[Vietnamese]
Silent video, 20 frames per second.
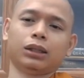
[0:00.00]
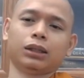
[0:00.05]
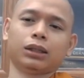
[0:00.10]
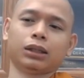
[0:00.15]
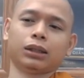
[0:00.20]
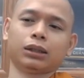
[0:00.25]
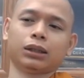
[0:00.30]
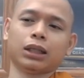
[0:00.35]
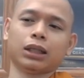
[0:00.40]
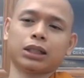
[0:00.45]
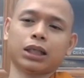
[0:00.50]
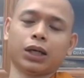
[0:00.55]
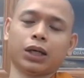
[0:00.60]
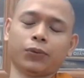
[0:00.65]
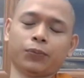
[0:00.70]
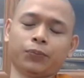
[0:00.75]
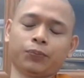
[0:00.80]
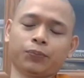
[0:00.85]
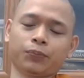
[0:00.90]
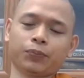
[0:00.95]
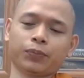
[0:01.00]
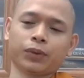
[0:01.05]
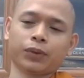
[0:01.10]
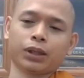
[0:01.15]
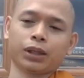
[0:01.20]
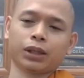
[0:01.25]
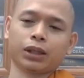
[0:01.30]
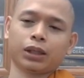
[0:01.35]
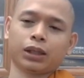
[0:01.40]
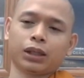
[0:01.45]
à, tại sao
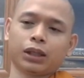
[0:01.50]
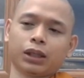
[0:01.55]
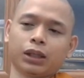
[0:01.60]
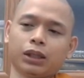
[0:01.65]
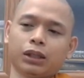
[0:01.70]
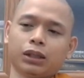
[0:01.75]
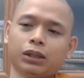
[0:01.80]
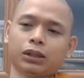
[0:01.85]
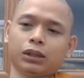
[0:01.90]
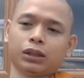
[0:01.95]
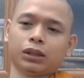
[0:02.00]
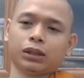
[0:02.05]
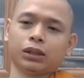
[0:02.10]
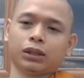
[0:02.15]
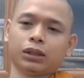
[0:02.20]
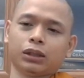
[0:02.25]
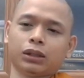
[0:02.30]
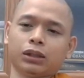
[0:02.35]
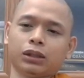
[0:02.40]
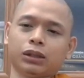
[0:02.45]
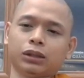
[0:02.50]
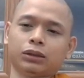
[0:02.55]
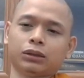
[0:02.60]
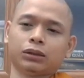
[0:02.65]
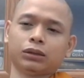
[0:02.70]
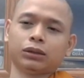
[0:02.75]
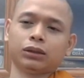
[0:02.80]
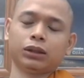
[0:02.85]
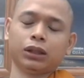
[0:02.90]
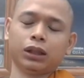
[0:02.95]
à,
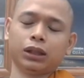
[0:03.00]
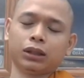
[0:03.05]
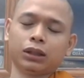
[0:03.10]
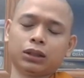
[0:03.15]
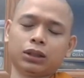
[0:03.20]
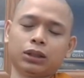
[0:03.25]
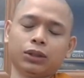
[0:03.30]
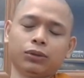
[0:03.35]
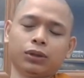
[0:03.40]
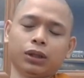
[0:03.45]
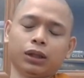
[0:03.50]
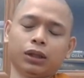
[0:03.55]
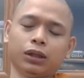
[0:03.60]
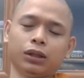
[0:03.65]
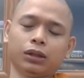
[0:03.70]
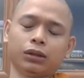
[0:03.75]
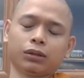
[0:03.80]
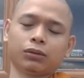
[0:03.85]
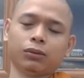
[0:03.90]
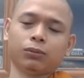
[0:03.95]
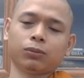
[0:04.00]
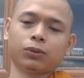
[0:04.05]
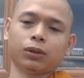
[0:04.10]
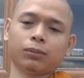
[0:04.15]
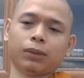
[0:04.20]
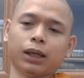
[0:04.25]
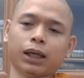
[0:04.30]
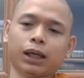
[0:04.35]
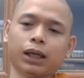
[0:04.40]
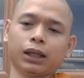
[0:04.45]
đương nhiên là siêu thị nó cũng có
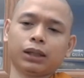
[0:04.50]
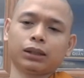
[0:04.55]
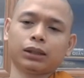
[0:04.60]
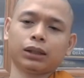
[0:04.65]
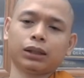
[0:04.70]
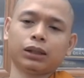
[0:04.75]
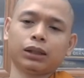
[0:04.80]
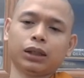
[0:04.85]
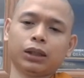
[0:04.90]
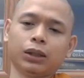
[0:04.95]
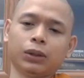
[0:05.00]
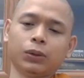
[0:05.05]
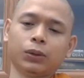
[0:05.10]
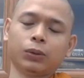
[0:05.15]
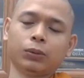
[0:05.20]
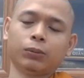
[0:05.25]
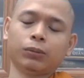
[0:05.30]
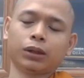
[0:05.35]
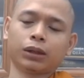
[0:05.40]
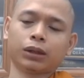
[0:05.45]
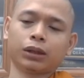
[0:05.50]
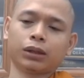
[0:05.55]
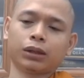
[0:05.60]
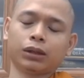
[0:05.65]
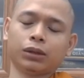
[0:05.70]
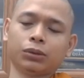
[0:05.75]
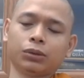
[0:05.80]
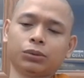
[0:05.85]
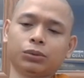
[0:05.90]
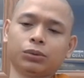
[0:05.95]
bán cái nghêu mà cái
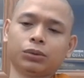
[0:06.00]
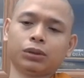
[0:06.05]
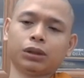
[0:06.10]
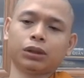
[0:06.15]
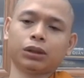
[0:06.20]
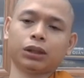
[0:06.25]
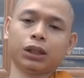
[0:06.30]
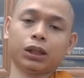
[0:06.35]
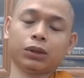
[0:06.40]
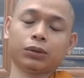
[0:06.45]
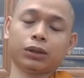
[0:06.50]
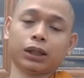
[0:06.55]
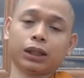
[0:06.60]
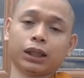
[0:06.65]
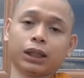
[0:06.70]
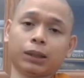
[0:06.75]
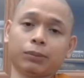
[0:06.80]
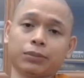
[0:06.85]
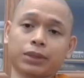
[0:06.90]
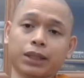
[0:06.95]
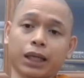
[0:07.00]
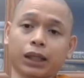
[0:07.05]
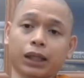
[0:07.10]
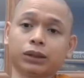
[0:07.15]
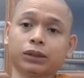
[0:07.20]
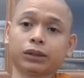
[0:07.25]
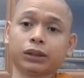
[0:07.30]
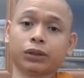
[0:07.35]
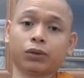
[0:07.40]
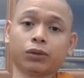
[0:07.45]
kiểu ờ, nghêu đã làm sẵn
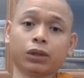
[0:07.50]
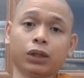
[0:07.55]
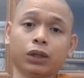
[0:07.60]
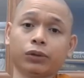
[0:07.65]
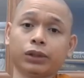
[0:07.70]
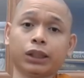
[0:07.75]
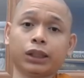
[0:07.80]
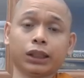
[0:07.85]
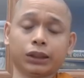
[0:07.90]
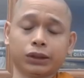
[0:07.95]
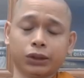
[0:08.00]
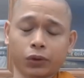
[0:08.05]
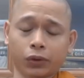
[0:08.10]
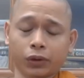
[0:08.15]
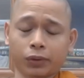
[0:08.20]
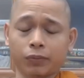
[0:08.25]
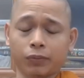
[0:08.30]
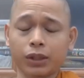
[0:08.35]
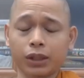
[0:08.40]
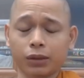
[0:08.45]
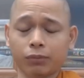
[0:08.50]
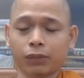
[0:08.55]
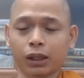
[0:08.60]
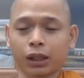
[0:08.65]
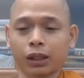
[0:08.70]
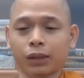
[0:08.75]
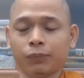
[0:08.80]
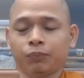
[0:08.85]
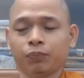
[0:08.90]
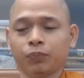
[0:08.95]
rồi con nghêu nó chết rồi nhưng
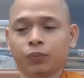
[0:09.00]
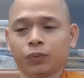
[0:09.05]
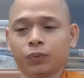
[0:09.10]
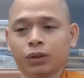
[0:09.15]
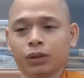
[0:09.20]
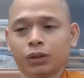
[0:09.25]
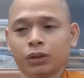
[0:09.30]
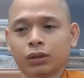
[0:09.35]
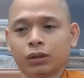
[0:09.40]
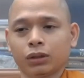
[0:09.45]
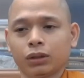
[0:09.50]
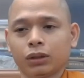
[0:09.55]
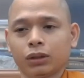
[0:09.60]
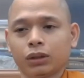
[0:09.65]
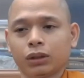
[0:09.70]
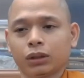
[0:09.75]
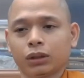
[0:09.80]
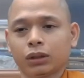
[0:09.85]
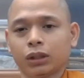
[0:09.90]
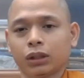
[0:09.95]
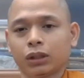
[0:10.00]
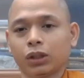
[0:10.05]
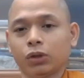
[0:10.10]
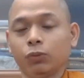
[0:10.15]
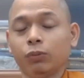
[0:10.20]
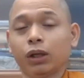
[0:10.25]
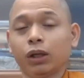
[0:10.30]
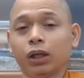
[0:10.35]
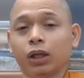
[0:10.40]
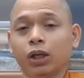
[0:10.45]
mà cái kiểu
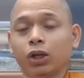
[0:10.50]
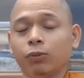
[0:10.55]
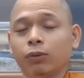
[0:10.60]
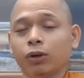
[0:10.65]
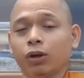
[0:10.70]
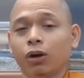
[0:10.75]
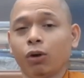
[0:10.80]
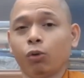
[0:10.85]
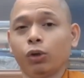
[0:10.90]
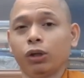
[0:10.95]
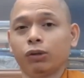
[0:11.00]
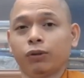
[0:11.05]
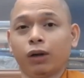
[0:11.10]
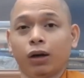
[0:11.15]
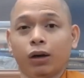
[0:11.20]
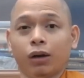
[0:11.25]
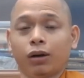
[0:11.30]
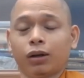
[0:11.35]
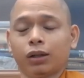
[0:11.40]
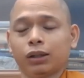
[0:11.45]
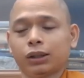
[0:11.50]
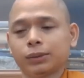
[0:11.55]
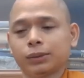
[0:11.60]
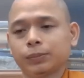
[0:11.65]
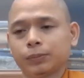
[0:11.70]
mà nghêu mà còn nguyên vỏ đó